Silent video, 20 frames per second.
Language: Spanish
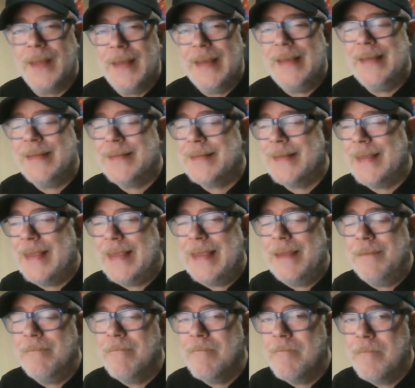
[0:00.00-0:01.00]
Es
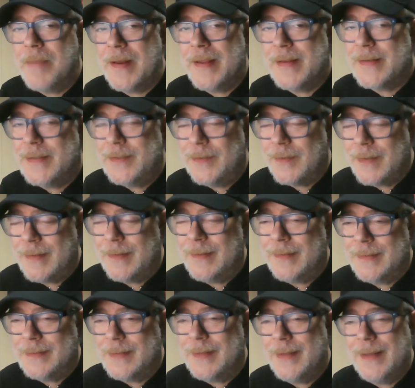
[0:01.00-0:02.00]

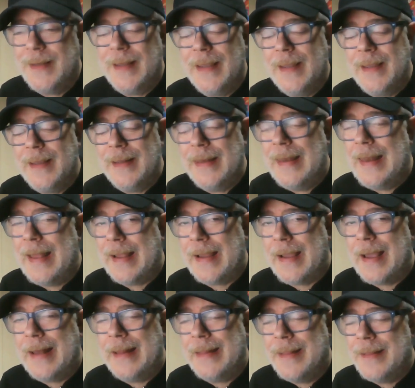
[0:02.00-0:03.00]
impresionante eh, la
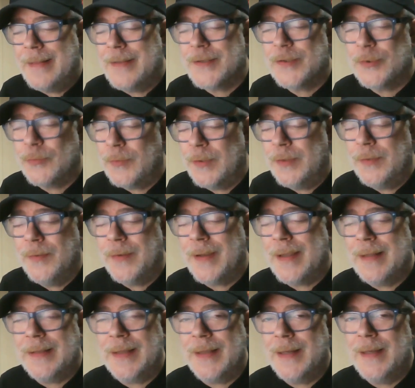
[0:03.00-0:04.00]
calidad de sonido
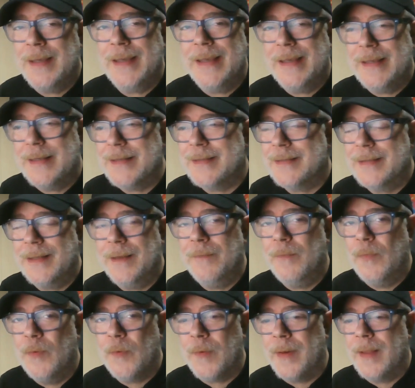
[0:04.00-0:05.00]
que tiene este
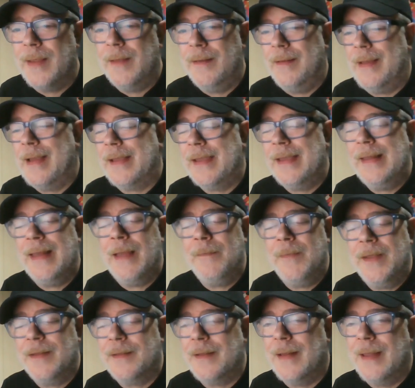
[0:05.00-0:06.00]
Blu-ray. Aquí la
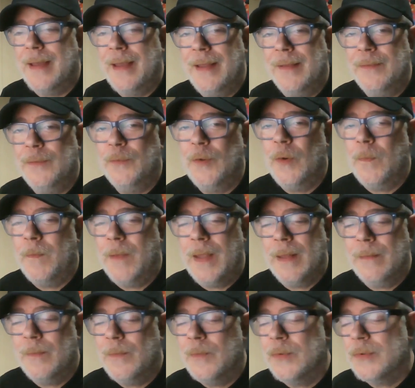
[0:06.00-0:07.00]
mezcla en Dolby
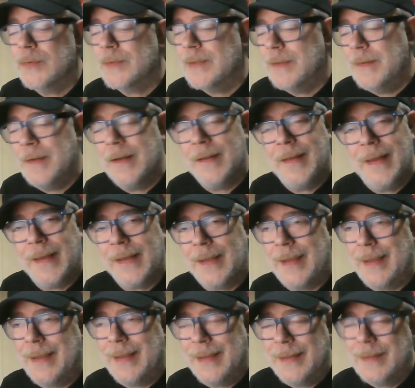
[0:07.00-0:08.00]
Atmos de verdad
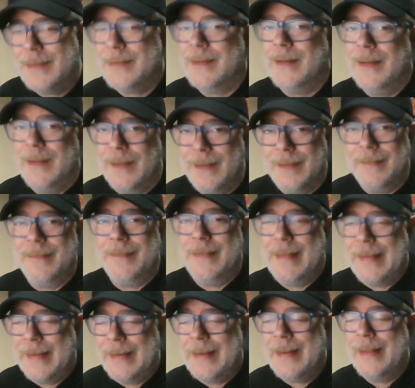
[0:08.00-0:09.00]
que es eh,
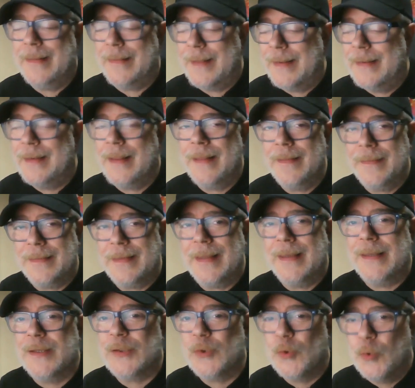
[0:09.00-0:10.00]
digna, digna
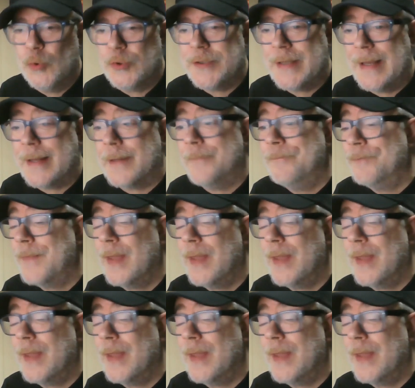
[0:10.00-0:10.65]
de escuchar.